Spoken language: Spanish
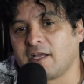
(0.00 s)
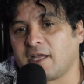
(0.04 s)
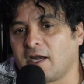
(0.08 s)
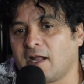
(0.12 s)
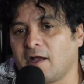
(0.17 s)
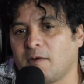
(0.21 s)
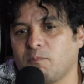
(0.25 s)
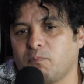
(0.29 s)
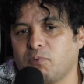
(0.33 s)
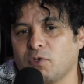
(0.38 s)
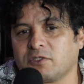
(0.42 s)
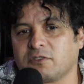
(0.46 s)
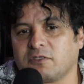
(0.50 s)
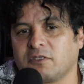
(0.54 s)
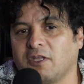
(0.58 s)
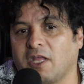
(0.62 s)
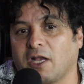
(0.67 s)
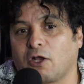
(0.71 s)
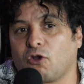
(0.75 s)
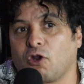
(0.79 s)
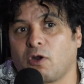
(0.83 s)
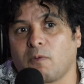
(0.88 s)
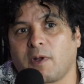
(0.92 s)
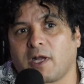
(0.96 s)
que era, pues,
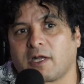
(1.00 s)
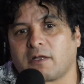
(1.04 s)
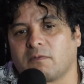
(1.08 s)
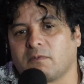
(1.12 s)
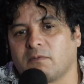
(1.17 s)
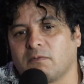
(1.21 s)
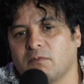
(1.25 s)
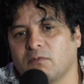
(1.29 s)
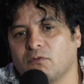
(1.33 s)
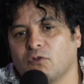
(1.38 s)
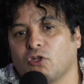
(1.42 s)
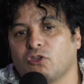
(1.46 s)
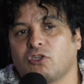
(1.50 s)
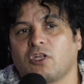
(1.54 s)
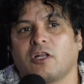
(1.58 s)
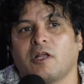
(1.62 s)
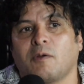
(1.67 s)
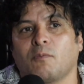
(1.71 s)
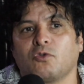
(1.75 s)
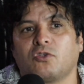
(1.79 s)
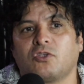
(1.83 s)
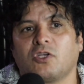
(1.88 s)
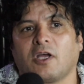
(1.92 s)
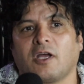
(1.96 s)
de coreback, no tenía
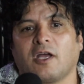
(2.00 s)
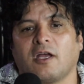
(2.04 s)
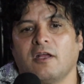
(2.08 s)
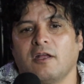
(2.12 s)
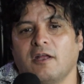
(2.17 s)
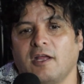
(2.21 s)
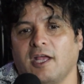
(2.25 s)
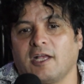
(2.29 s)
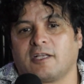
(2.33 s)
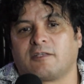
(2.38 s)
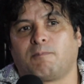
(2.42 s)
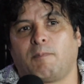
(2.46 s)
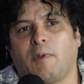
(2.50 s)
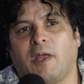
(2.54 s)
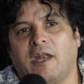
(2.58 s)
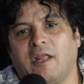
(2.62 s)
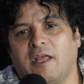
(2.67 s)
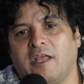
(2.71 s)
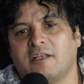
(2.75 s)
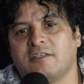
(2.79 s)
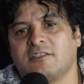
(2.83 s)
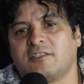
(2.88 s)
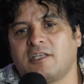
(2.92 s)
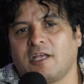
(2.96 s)
mucha
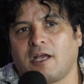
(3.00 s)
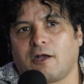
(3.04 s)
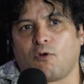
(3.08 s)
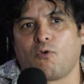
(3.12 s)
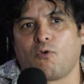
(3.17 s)
experiencia